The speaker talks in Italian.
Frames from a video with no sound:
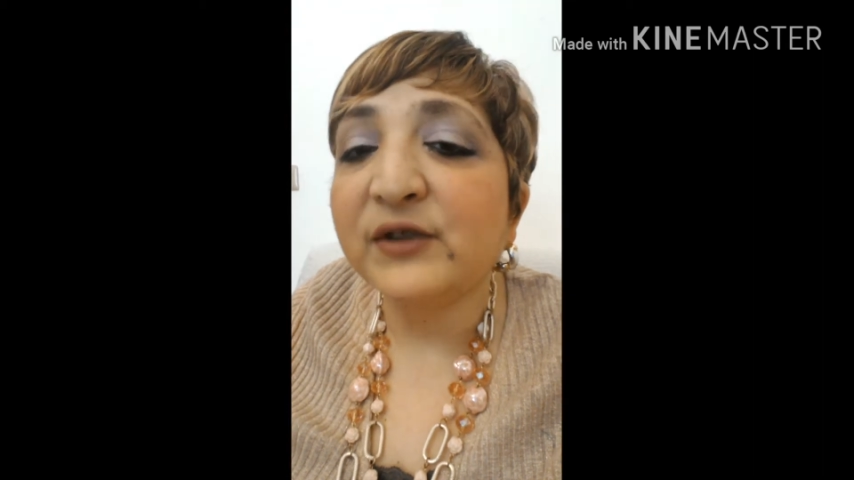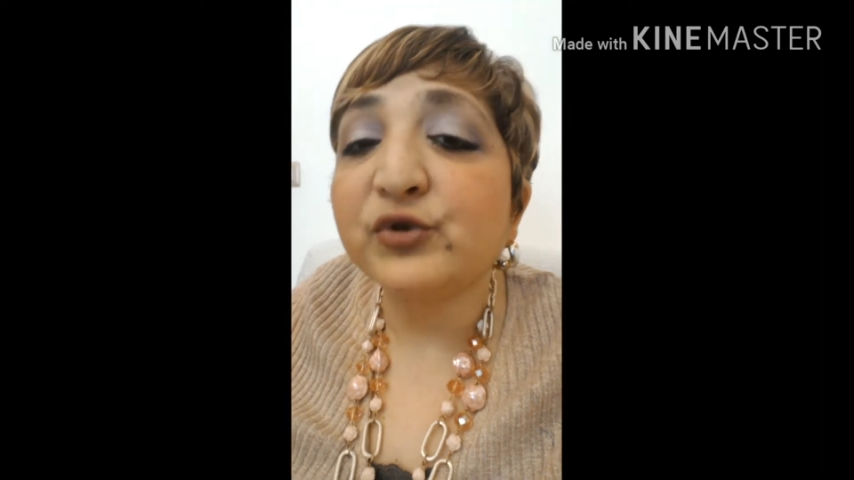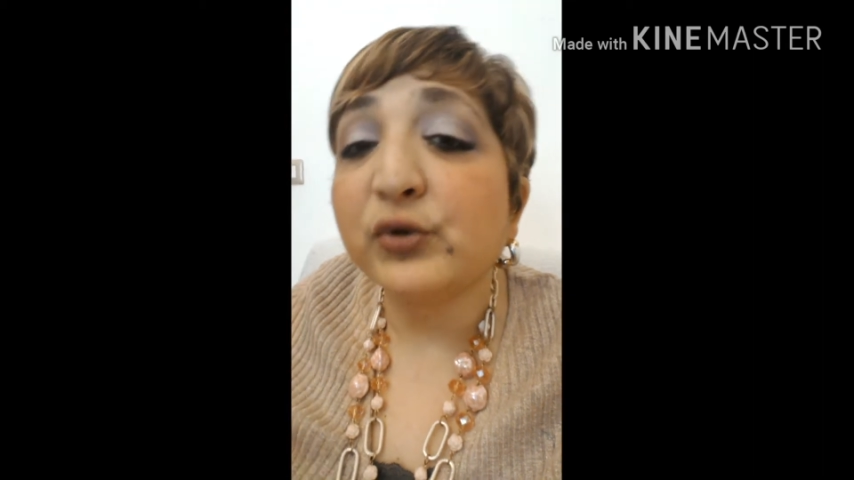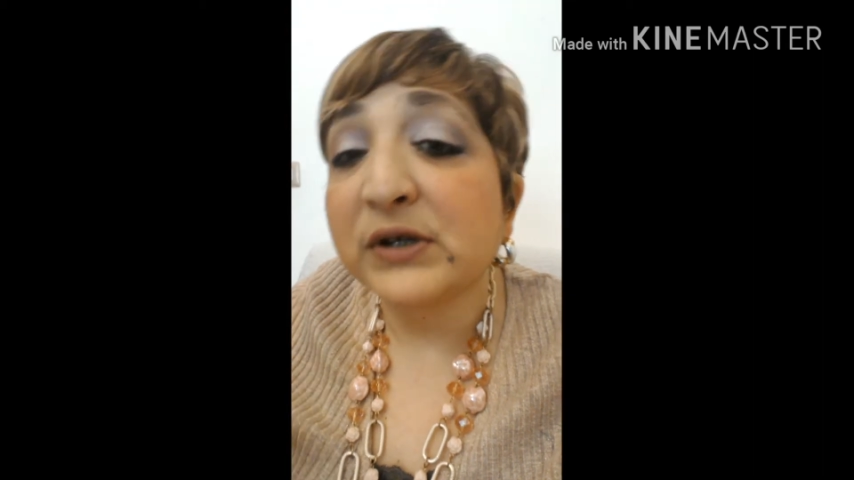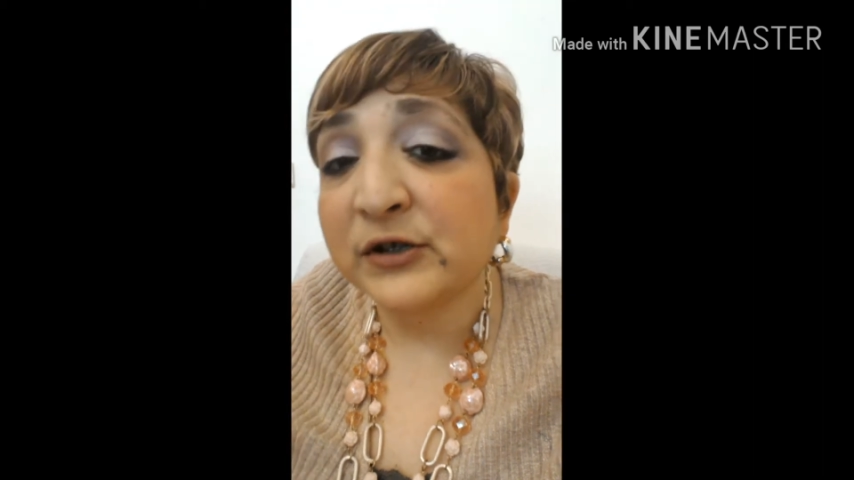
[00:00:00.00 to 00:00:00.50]

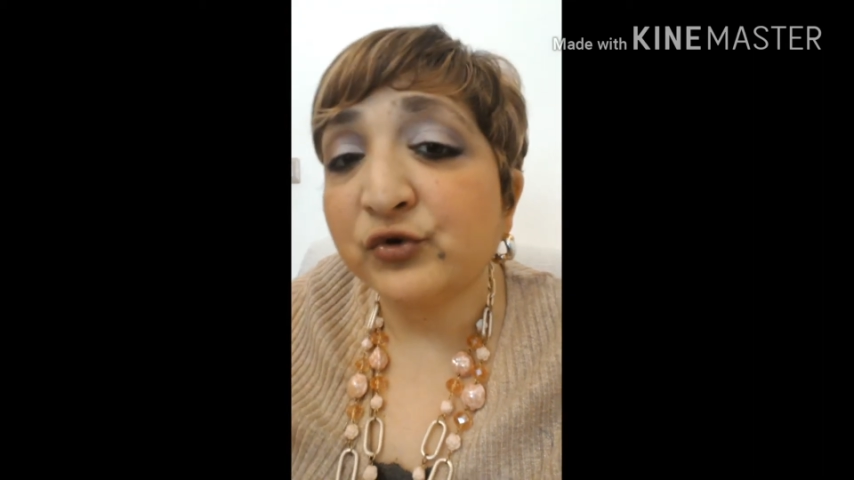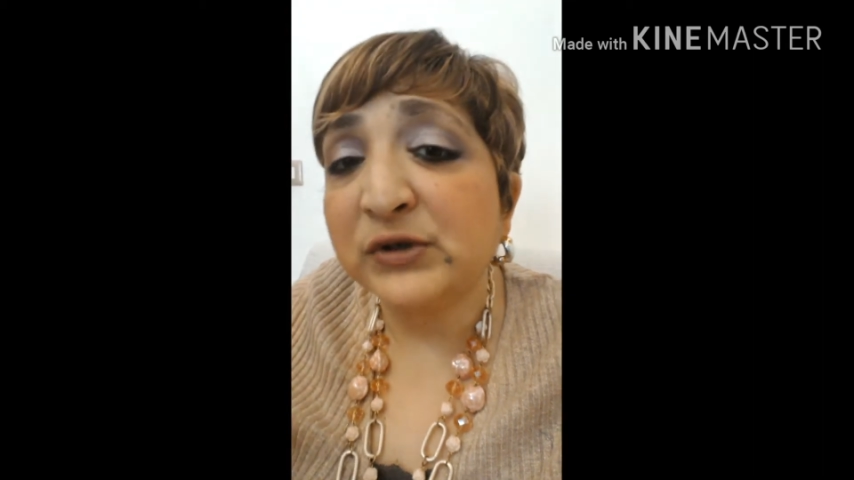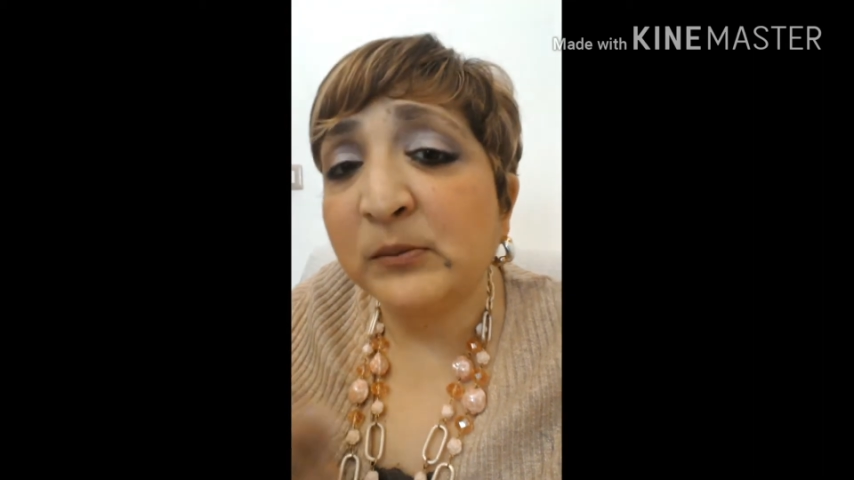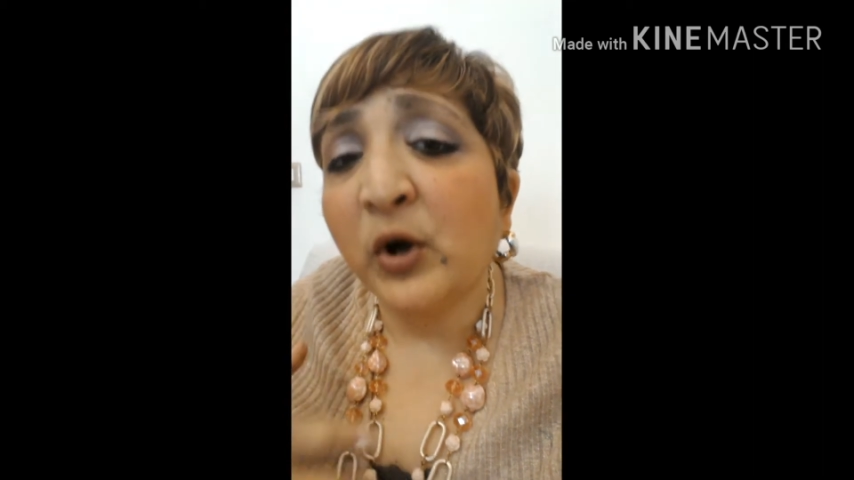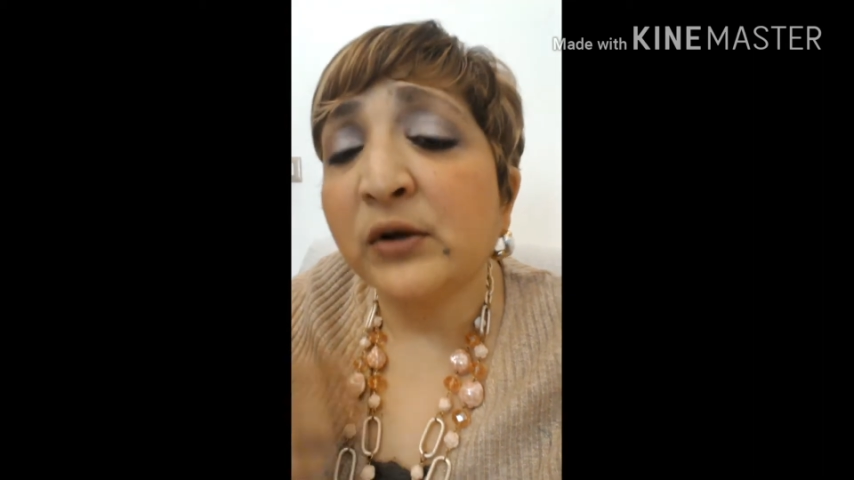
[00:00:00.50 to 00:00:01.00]
è tornato
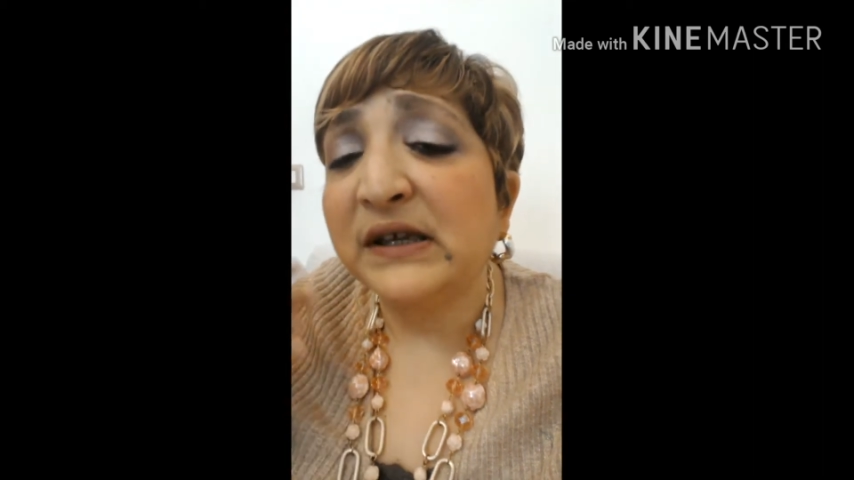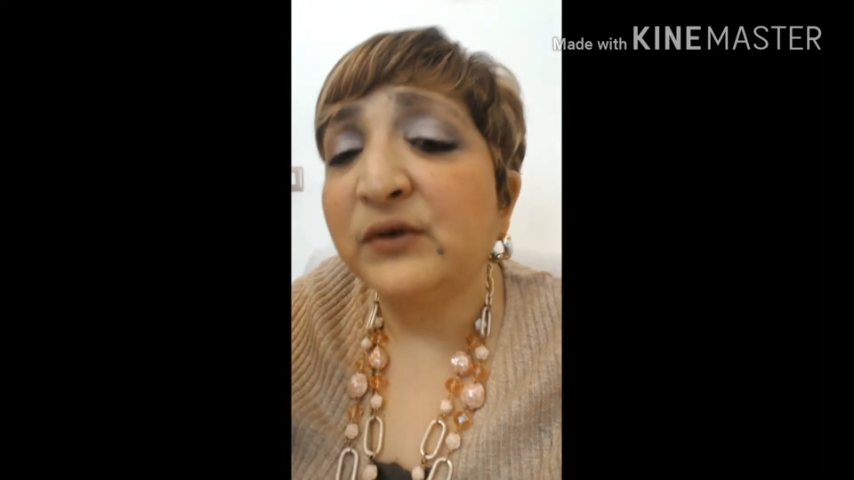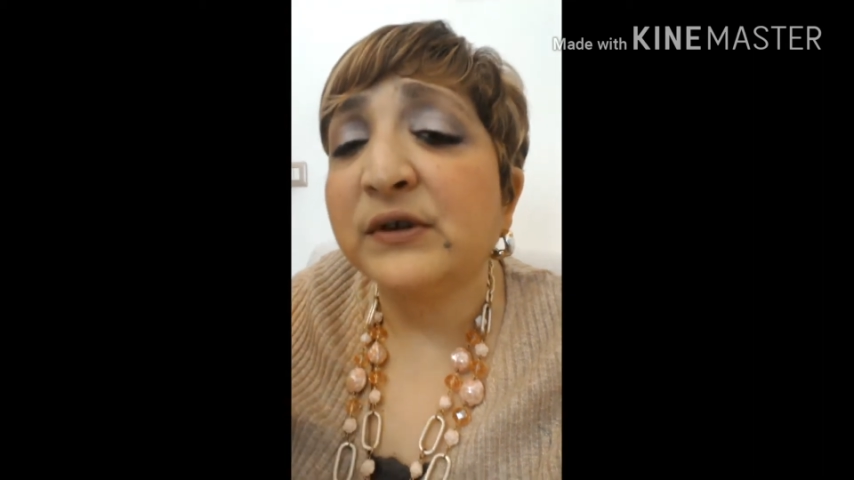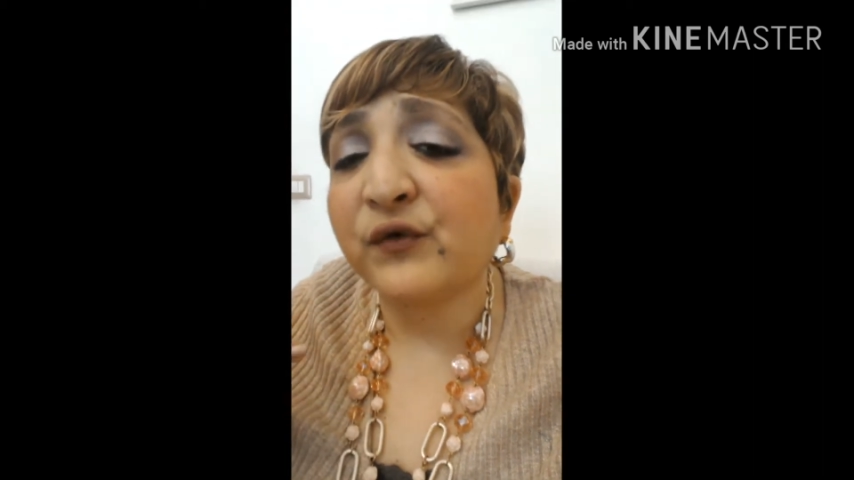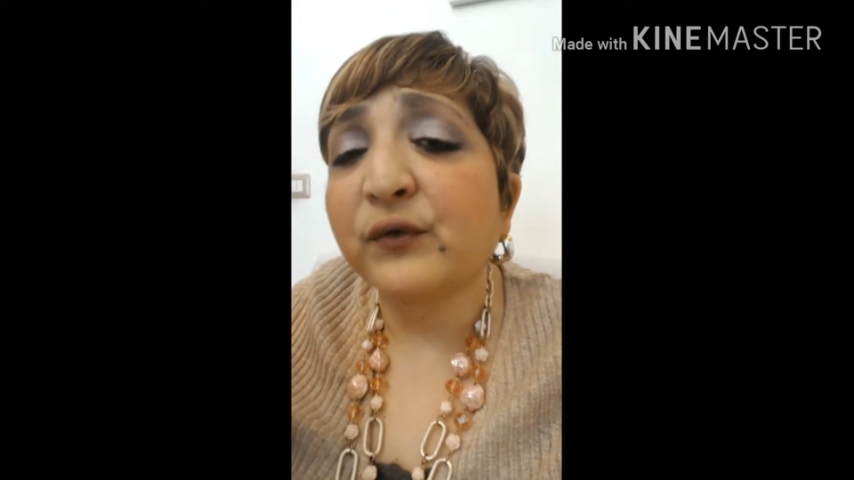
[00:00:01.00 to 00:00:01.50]
di moda e io ne